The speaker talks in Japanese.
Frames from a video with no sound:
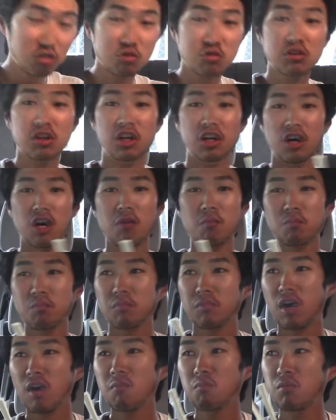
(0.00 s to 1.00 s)
力がね半
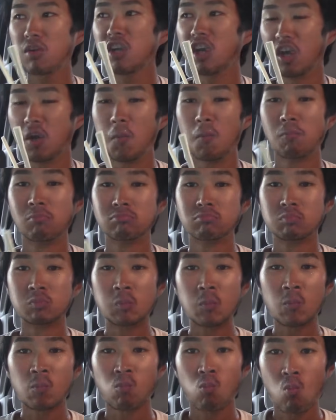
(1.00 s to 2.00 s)
半端ない
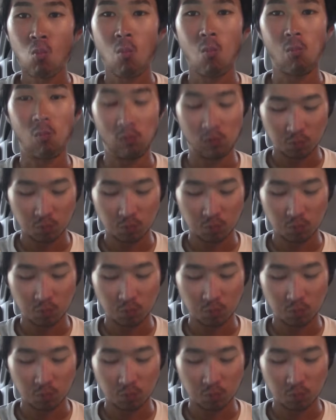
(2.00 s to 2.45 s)
う